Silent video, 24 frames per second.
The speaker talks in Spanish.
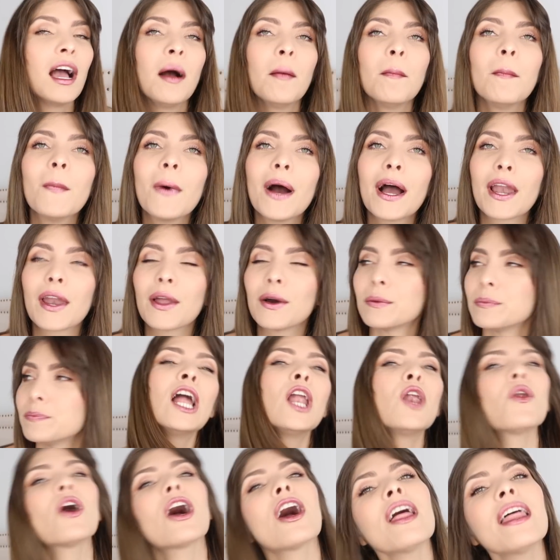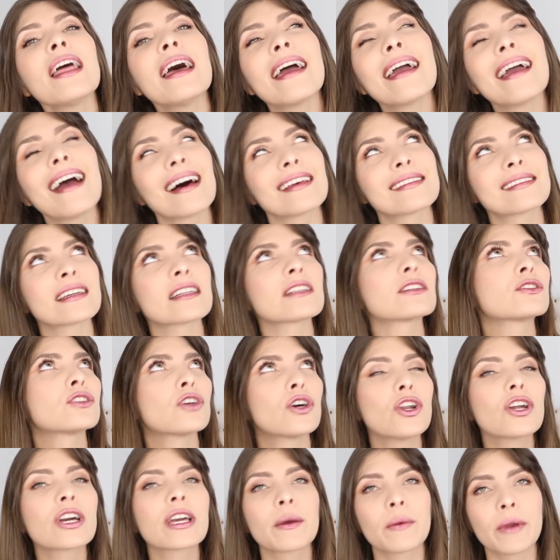Bueno, luego de hacer
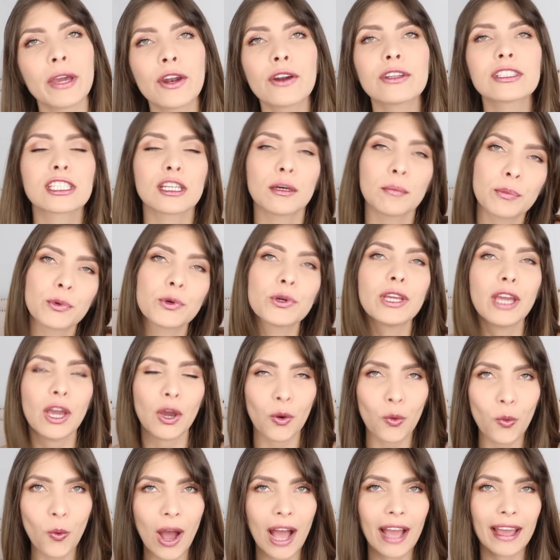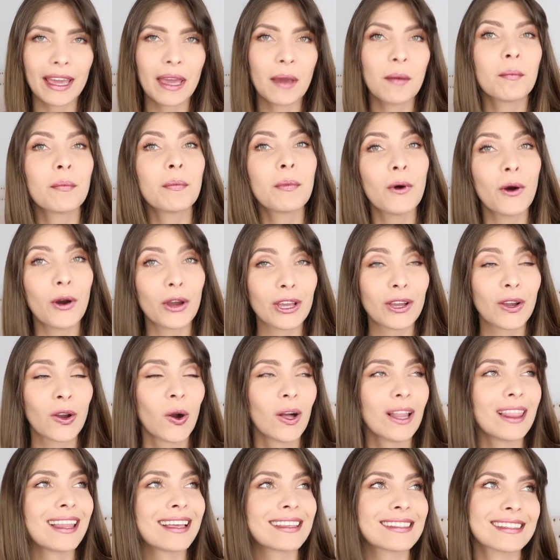todo lo que vieron, champú y enjuague, voy
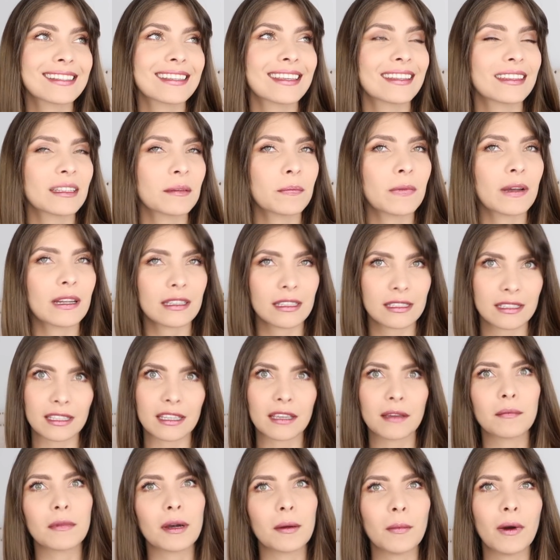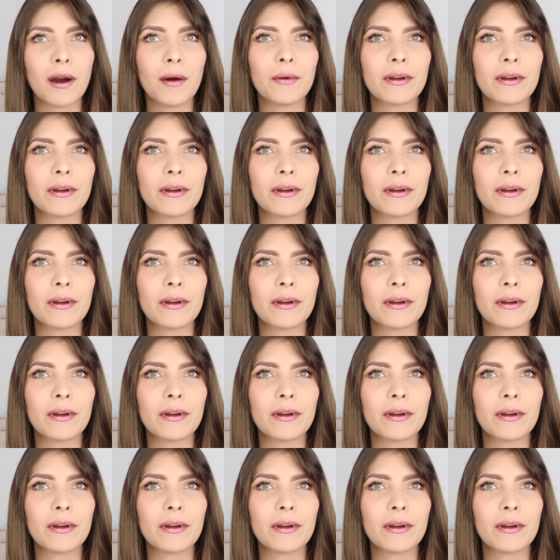con la siguiente parte, así que vamos a